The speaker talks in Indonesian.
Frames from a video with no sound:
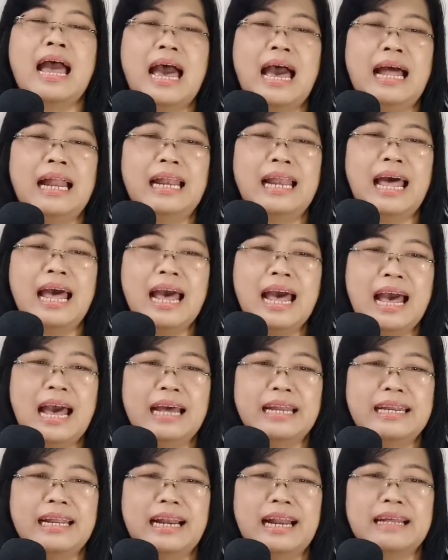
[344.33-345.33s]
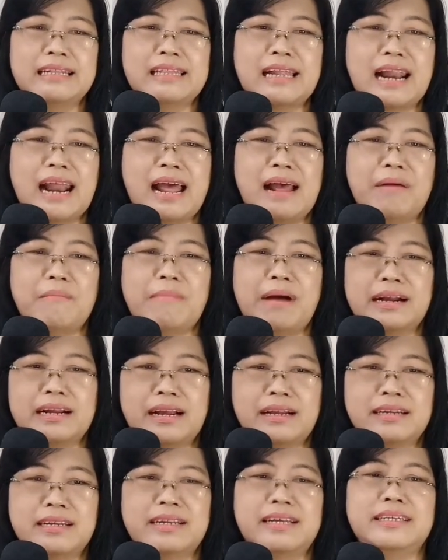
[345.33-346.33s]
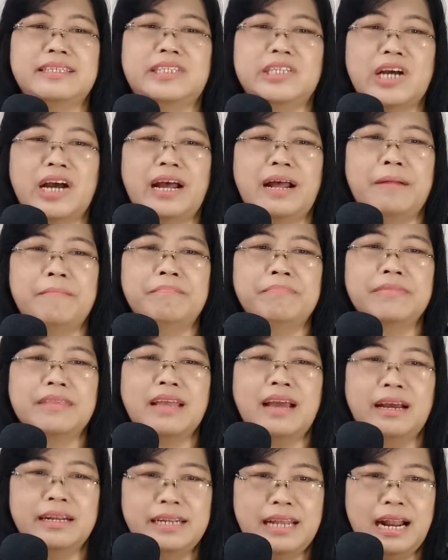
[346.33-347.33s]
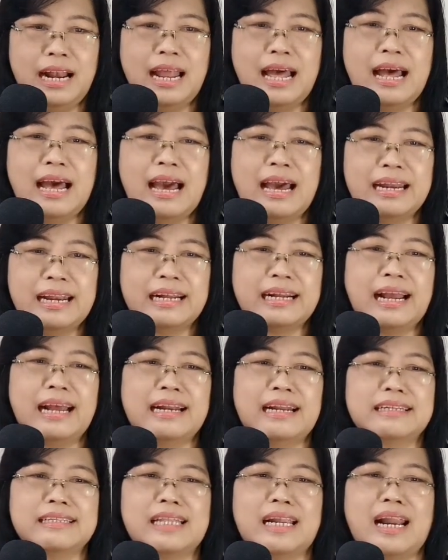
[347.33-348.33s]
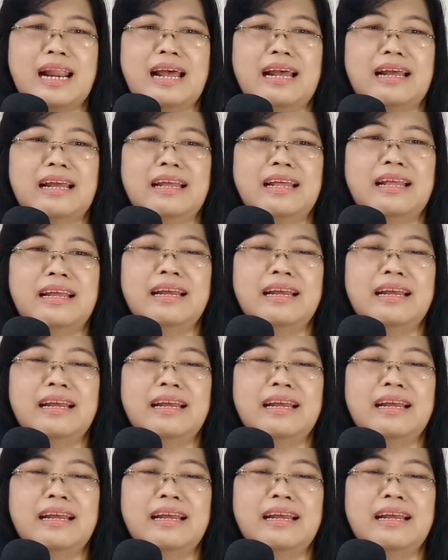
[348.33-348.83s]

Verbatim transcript: Allah adalah terang, maka gereja adalah anak-anak terang.